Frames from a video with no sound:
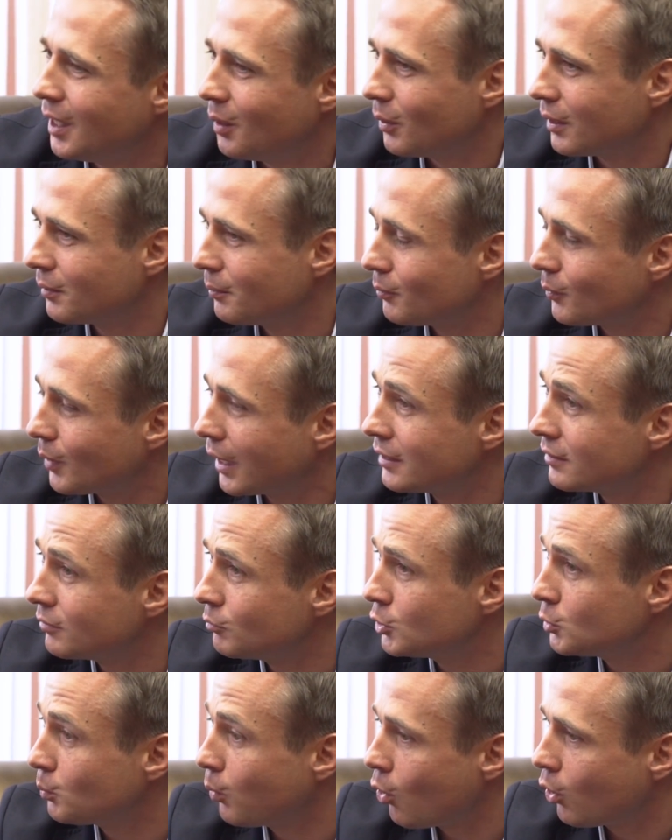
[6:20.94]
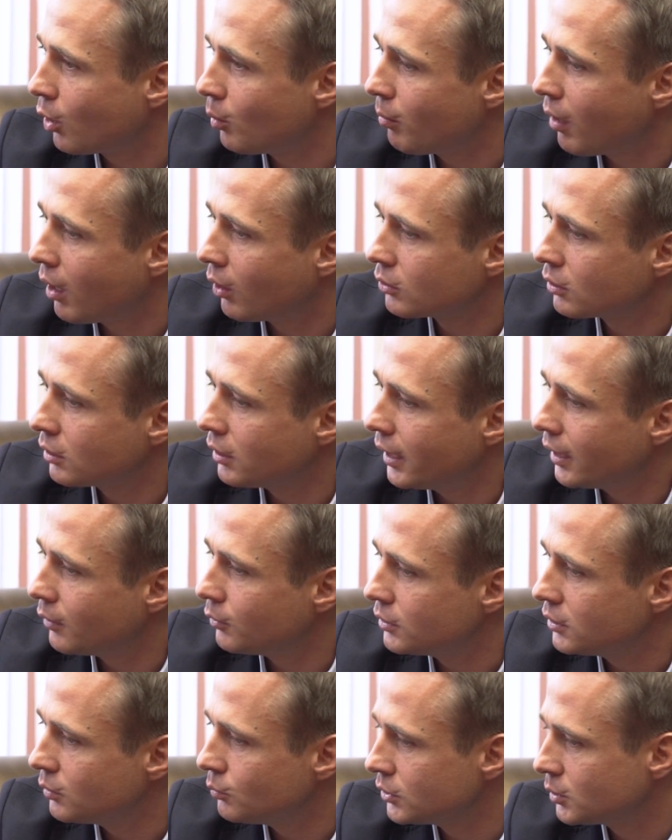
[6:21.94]
Мы поговорили о целях,
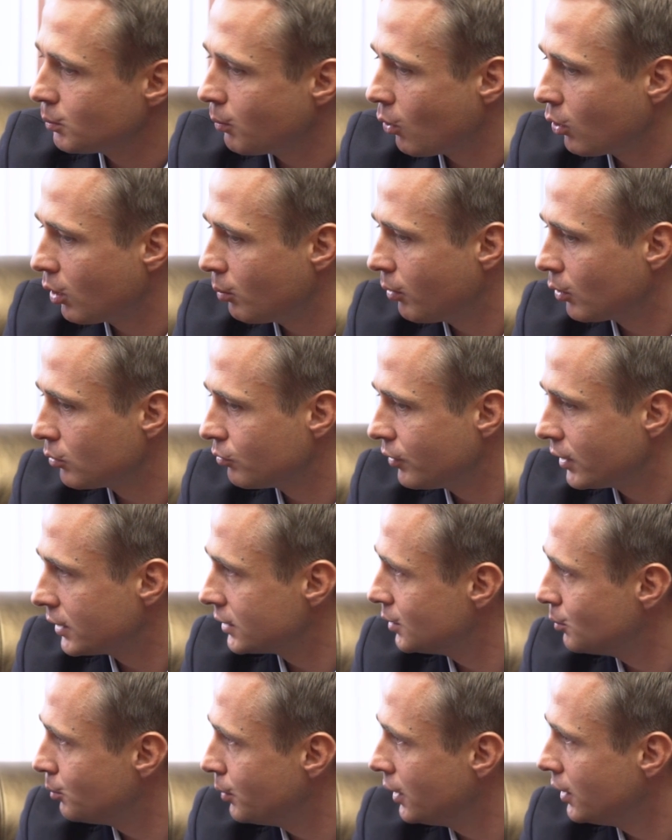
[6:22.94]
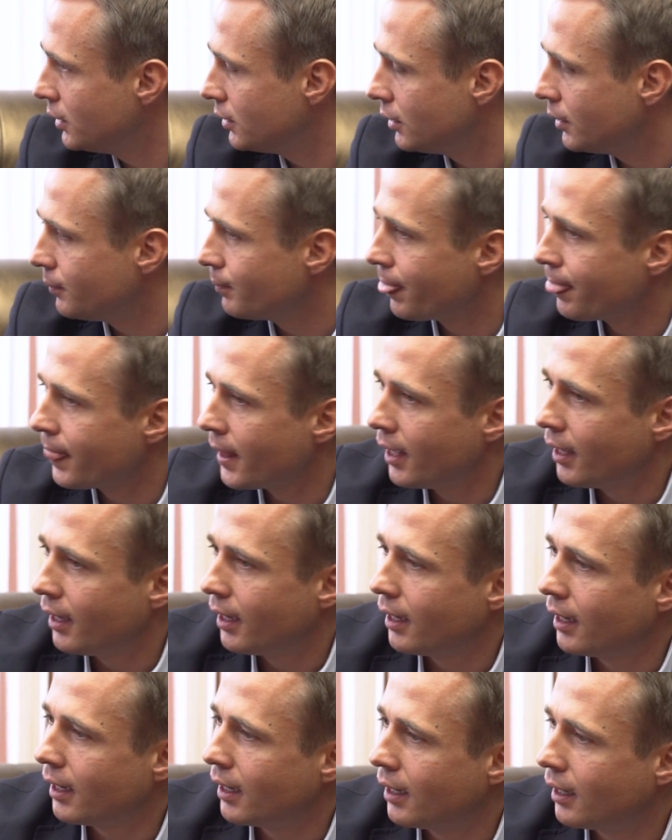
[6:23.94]
об умении подстраиваться под
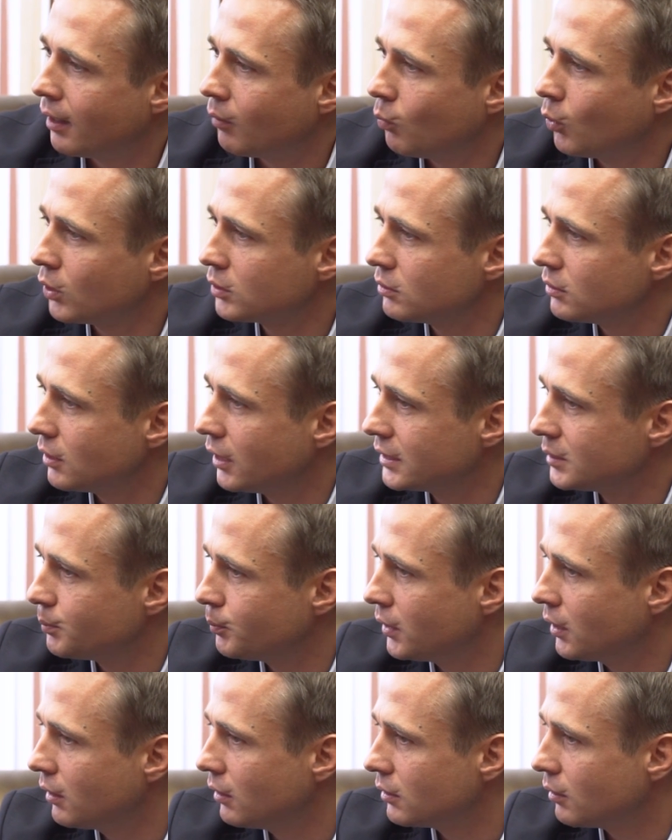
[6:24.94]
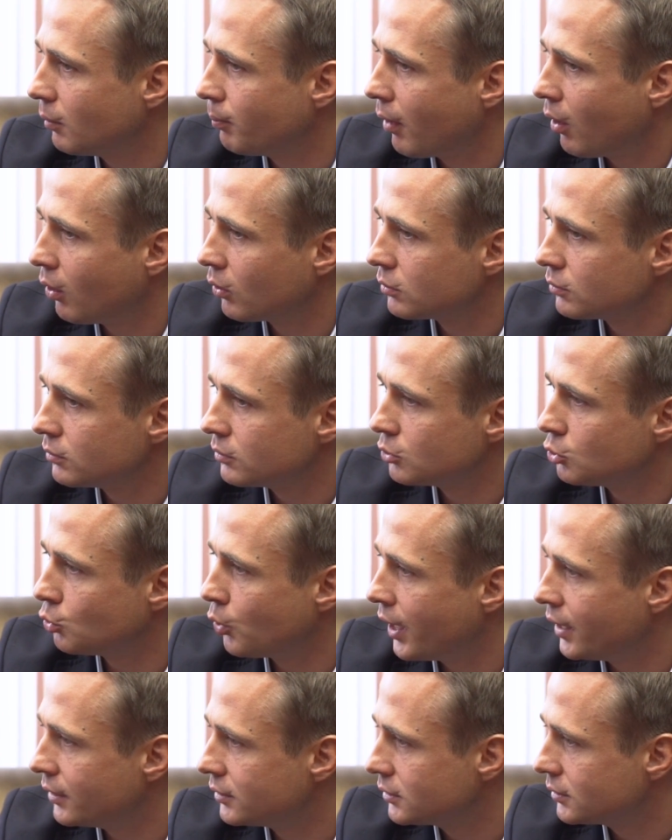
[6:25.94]
внешнюю среду. Давайте поговорим
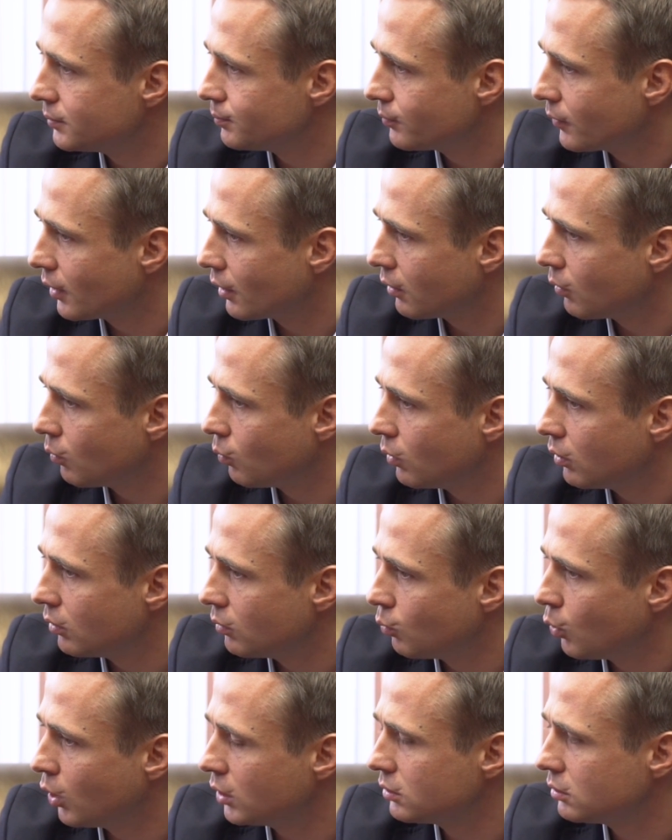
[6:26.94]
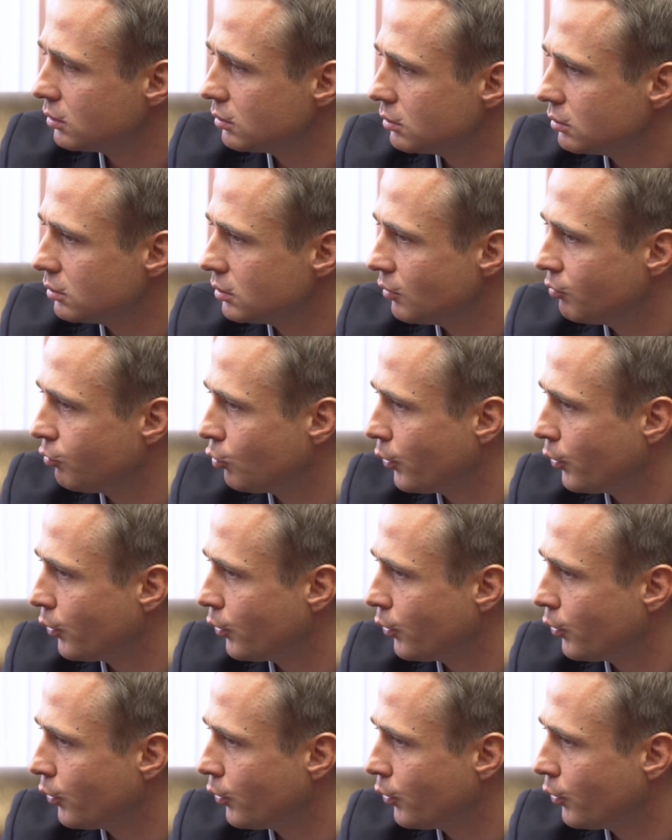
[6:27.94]
об отличительных чертах. Что